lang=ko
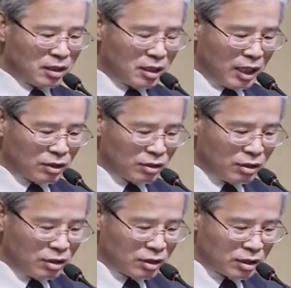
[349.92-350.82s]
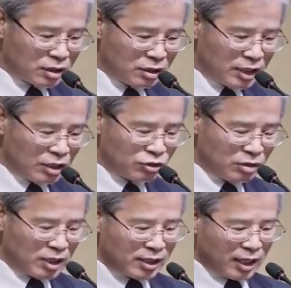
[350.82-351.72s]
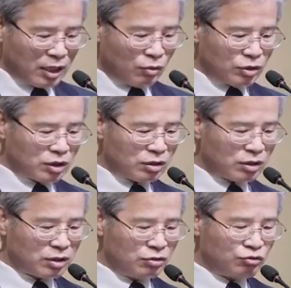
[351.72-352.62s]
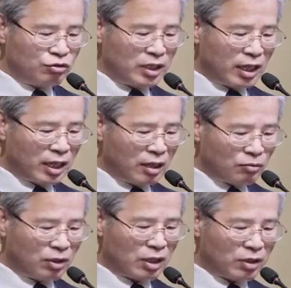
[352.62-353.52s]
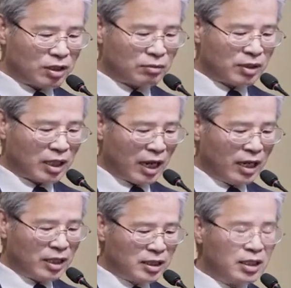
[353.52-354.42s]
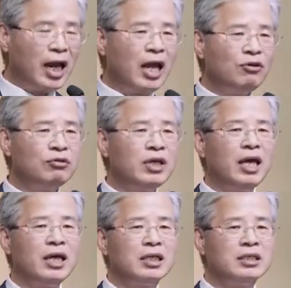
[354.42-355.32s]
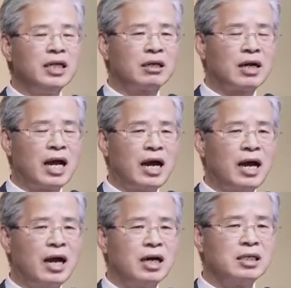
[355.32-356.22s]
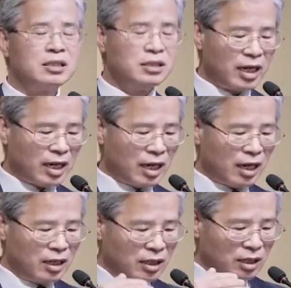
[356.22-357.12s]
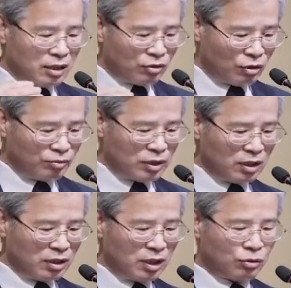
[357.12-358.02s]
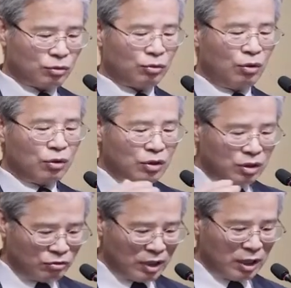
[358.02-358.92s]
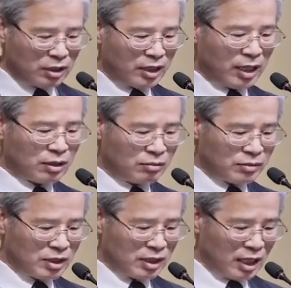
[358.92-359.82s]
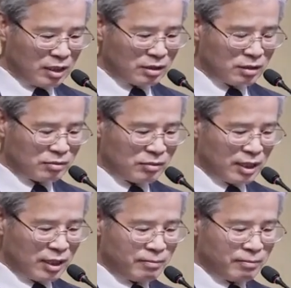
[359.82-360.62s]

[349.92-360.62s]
그래서 그 예수님이 땅에 오신 것은 우리에게 뭐라고 그랬습니까? 은혜 위에 은혜로라. 은혜가 넘치는데 또 그 위에 은혜가 넘친다 이런 뜻입니다.